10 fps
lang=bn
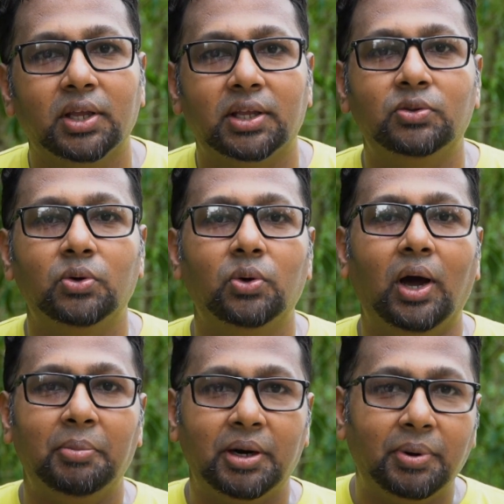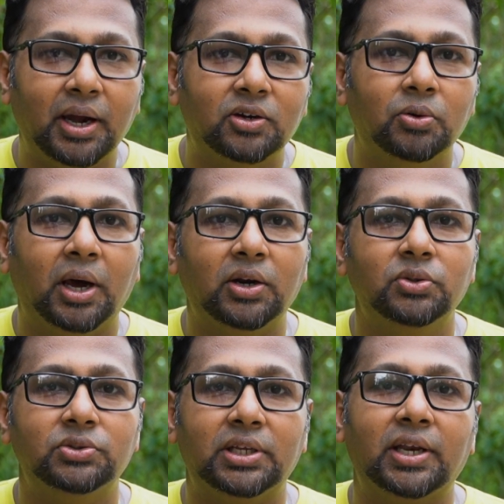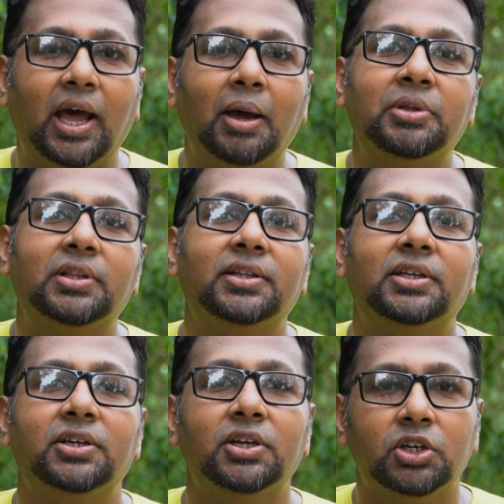কিন্তু আমার ভাগ্য ভালো যে না আমি তাদের